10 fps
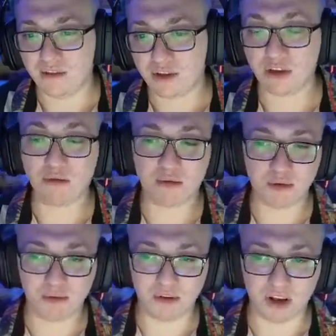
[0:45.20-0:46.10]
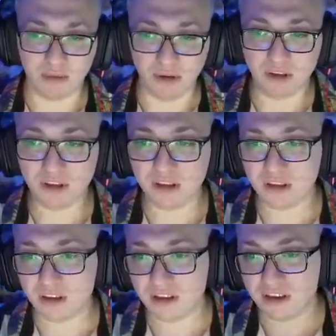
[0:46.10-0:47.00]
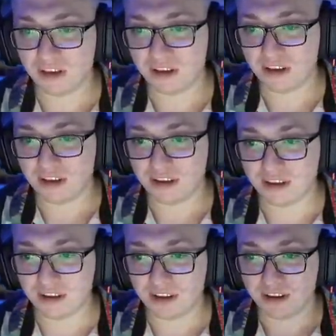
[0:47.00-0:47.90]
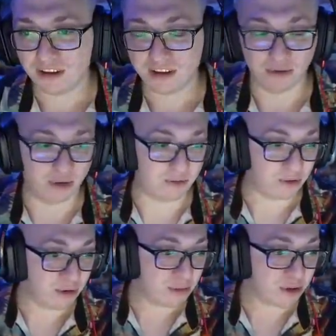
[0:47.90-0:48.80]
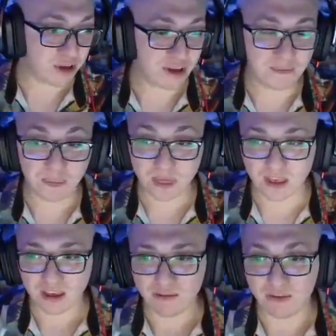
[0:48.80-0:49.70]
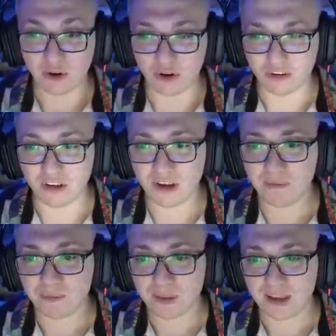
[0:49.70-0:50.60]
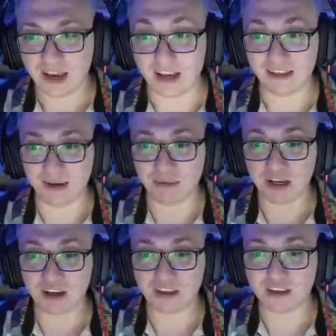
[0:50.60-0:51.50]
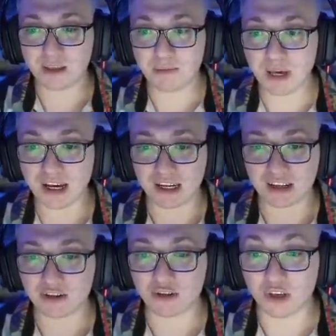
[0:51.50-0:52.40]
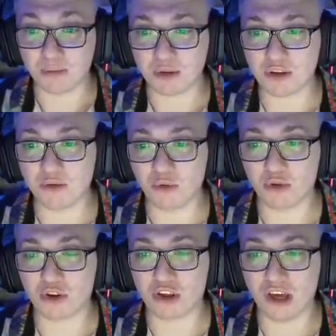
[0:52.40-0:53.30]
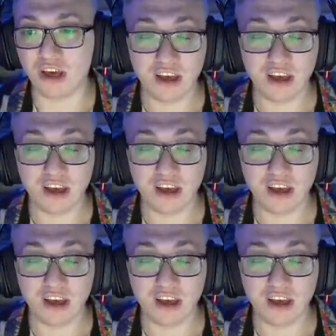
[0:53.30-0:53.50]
wszedłem sobie do kabiny. Załatwiłem się. Wychodzę a tam jakaś typiara stoi przy lustrze